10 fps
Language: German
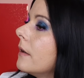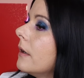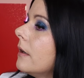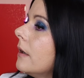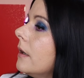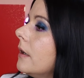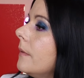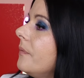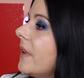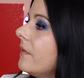
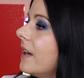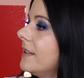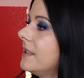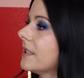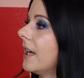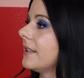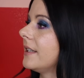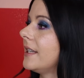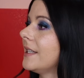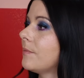Ähm, dann weiß ich gerade
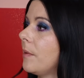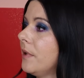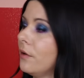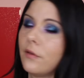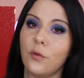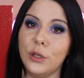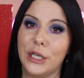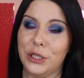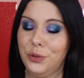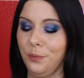nicht. Der ist bei mir irgendwo in der
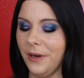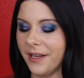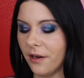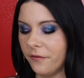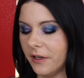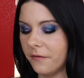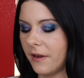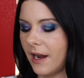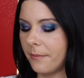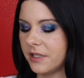Schublade. Auf jeden
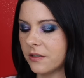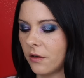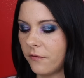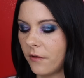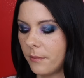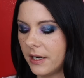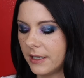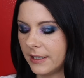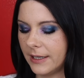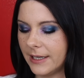Fall habe ich noch vom
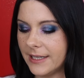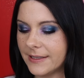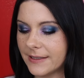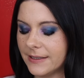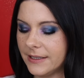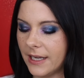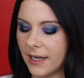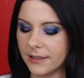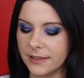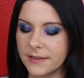letzten
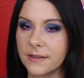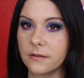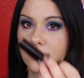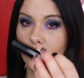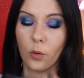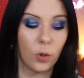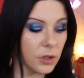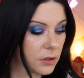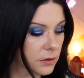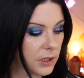Jahr diesen
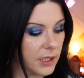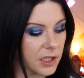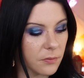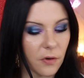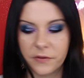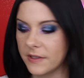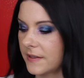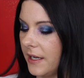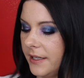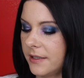roten. Den lege ich mal auf die
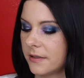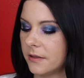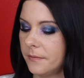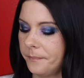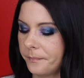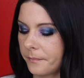Seite.